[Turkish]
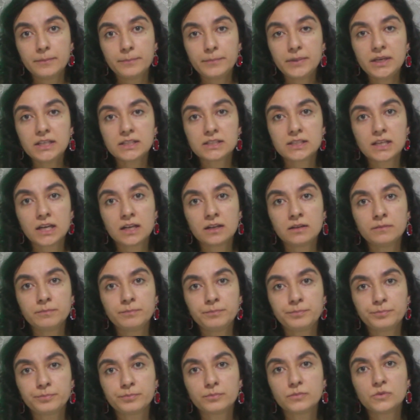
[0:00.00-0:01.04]
Bir insan
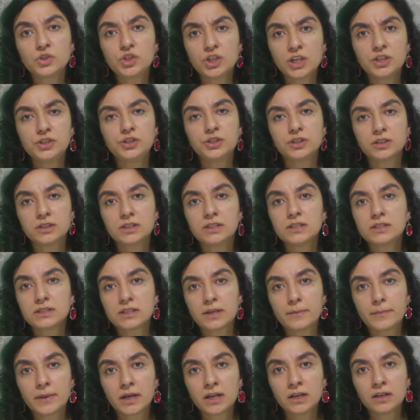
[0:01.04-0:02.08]
dışarı çıktığı
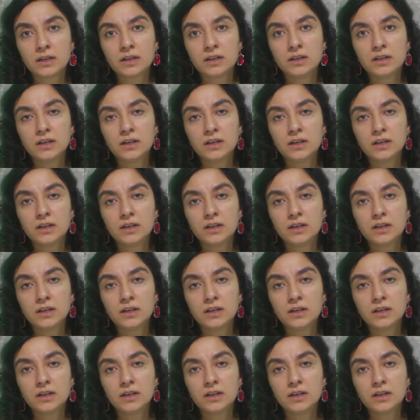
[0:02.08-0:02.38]
zaman